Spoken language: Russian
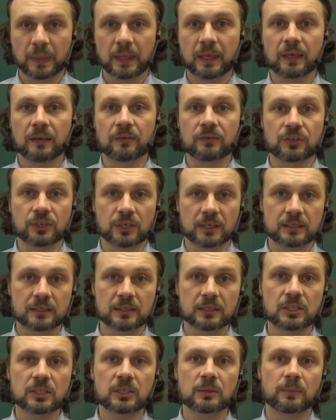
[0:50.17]
И в
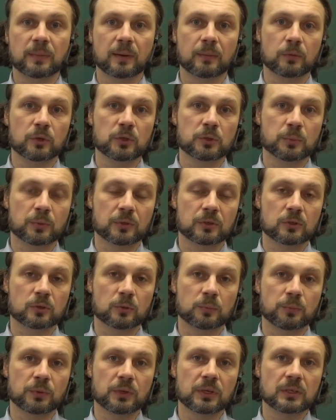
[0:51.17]
частности, помочь
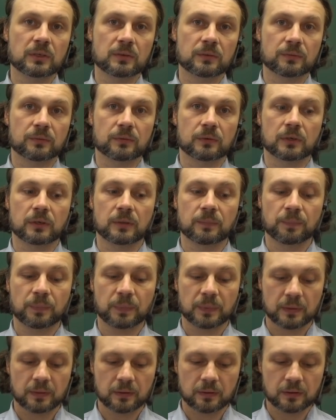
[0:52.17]
поступить в
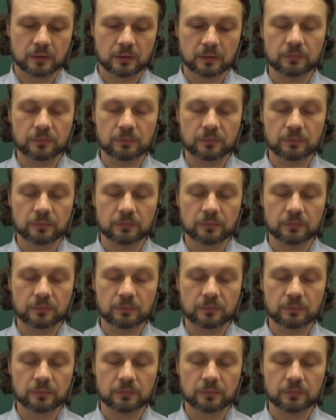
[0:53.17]
а,